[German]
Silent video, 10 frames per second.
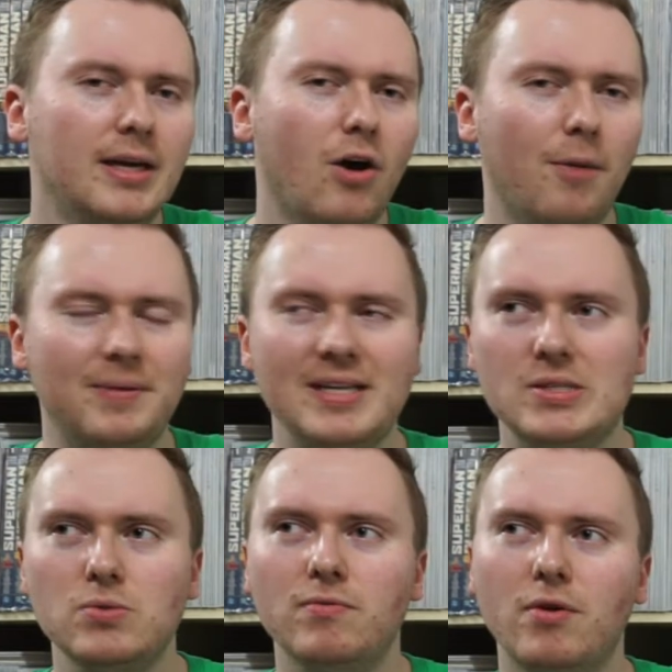Ob
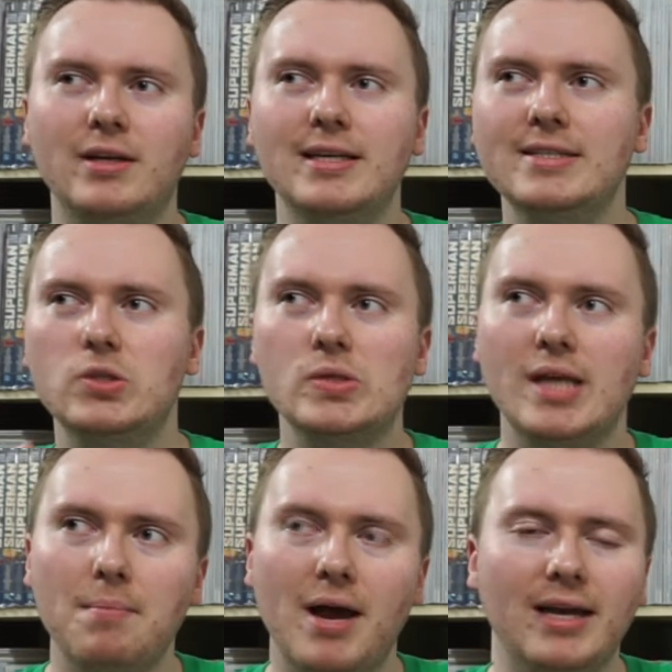das nun wirklich ein
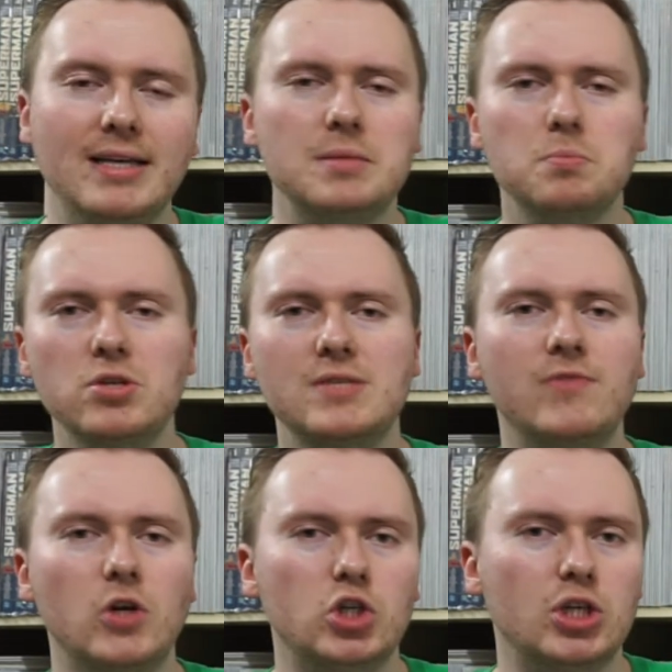Zusammenhang ist, müssen
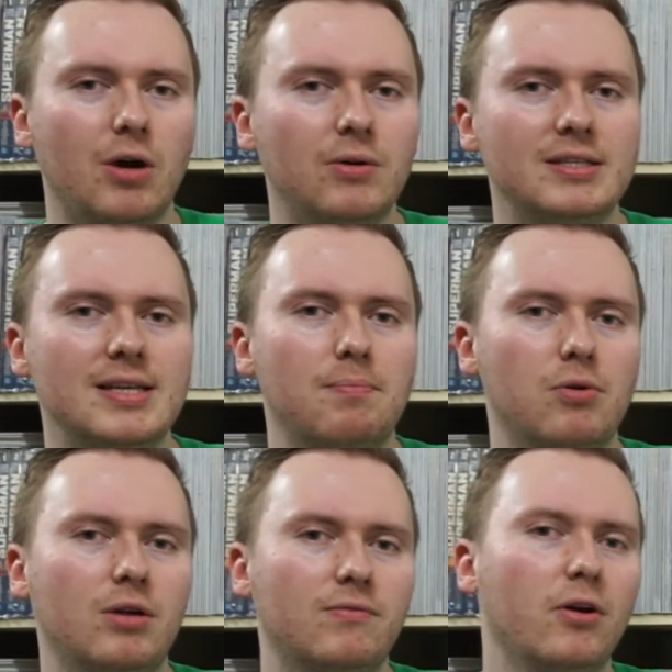wir noch schauen. Dieser
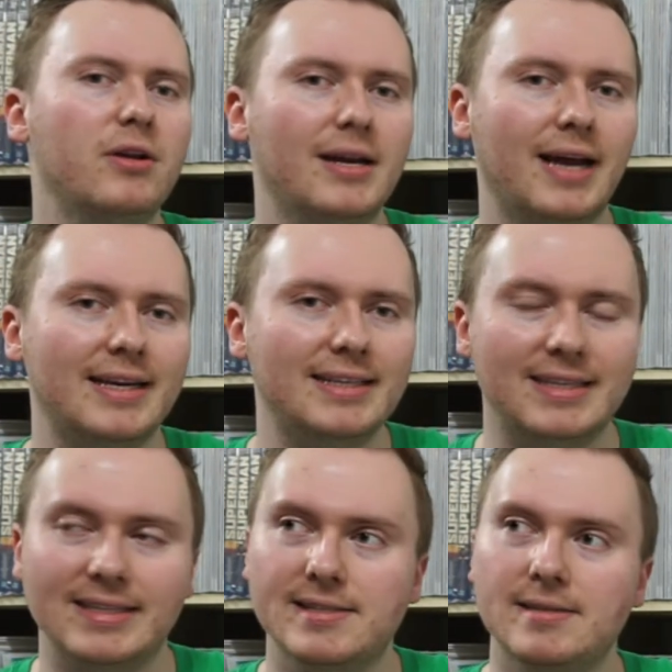Plot wird halt
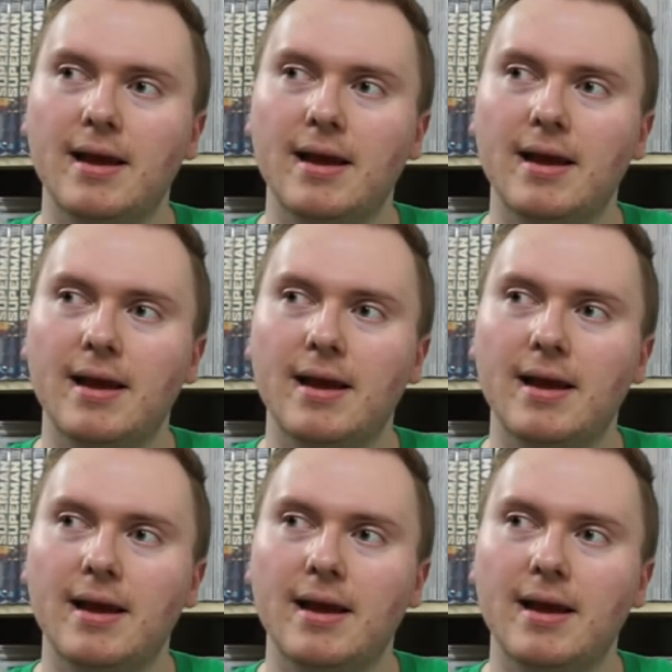angeritzt.